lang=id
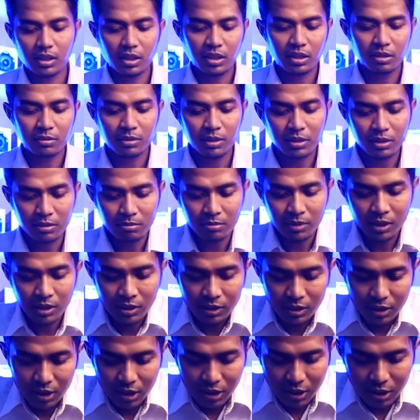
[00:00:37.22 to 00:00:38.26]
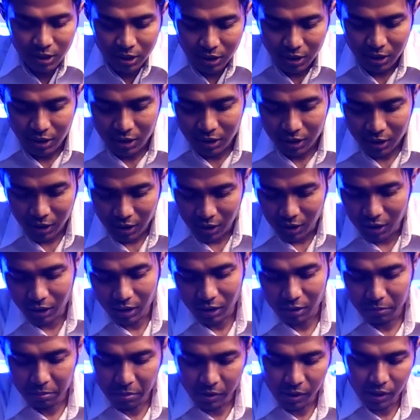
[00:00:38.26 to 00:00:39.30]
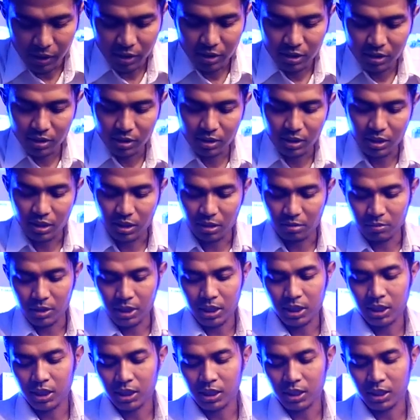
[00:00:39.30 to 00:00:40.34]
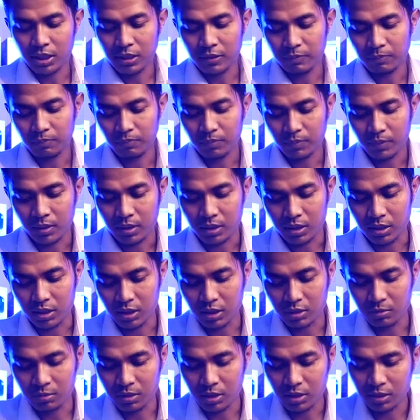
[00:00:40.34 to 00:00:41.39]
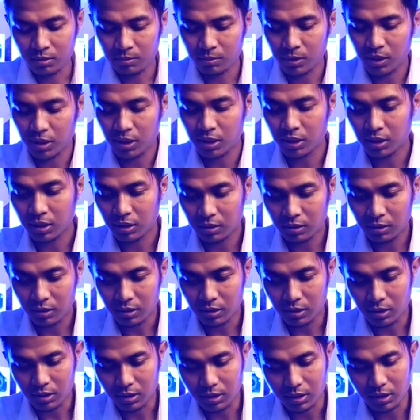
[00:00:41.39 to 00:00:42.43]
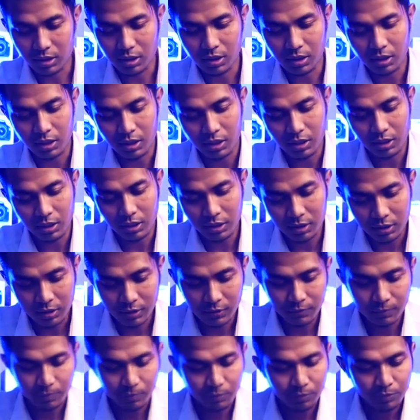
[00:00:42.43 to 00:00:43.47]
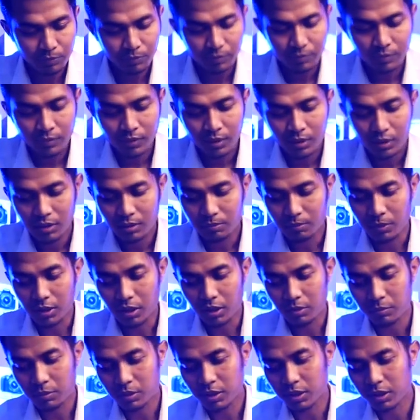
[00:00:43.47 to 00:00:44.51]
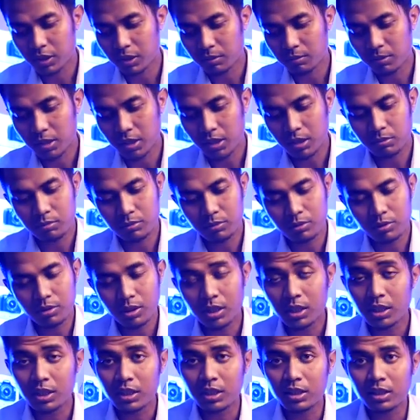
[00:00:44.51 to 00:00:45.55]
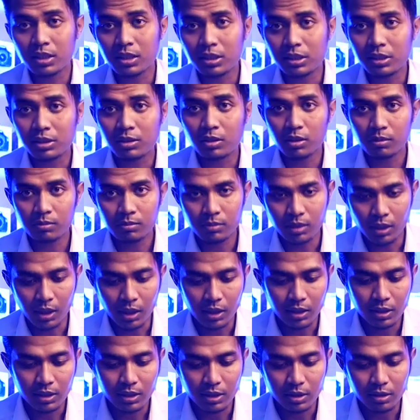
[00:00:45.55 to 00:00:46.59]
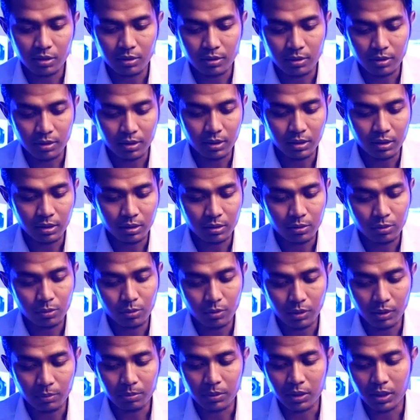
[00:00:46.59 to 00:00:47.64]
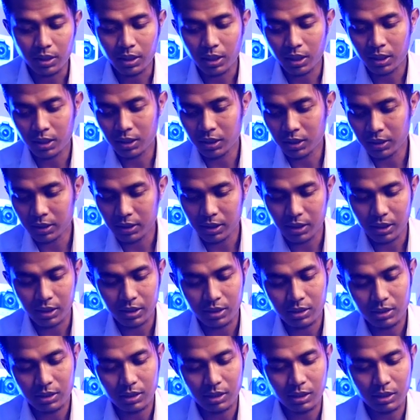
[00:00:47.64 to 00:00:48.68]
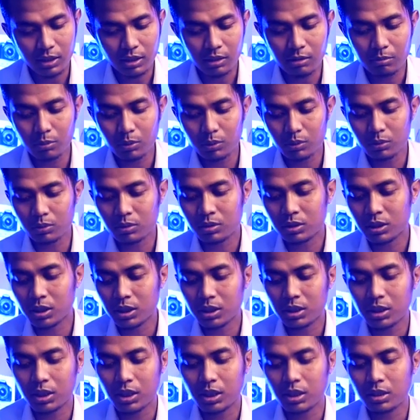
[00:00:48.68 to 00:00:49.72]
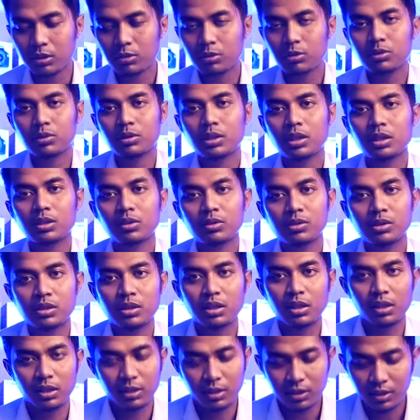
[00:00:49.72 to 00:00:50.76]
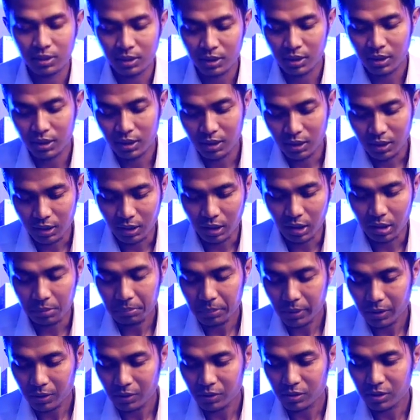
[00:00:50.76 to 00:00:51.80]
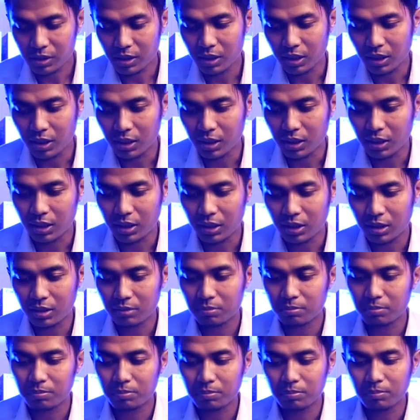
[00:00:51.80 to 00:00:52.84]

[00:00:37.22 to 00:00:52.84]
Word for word: Oke, teman-teman. Uh, kita bahas dari mana ini. Jadi, teman-teman yang pengen beli kamera murah yang rekom ada dua pilihan nih ada 60D dengan 700D kenapa kok saya